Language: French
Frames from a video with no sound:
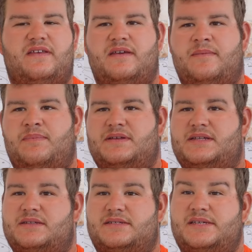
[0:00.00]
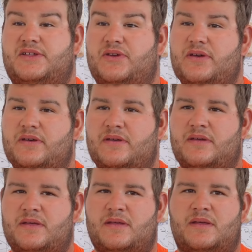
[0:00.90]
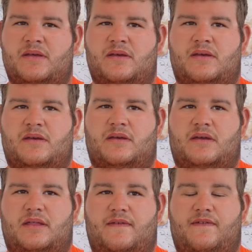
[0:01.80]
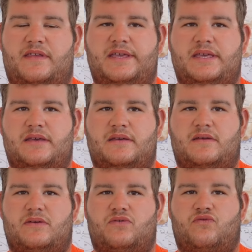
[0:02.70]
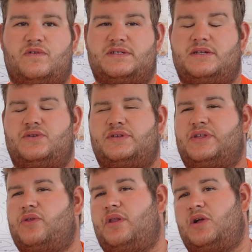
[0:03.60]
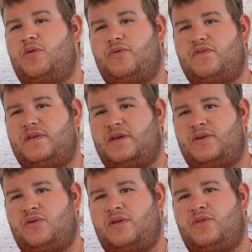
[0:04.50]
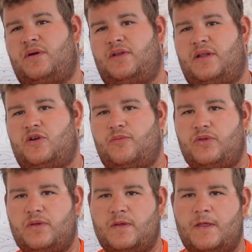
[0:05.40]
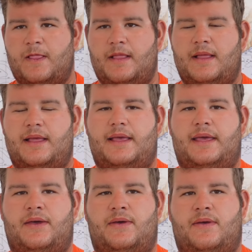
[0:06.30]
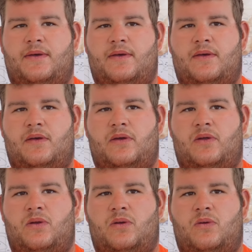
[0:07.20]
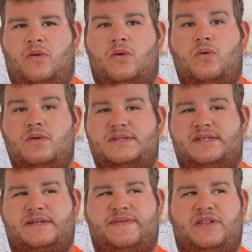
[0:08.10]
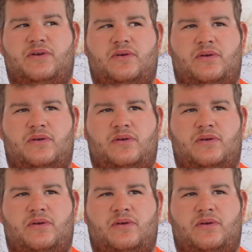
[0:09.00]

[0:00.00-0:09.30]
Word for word: qui est placé dans un secteur qui est défini. Souvent, c'est le secteur de la commune, c'est euh, le littoral de la commune. Et euh, le rôle, ça va être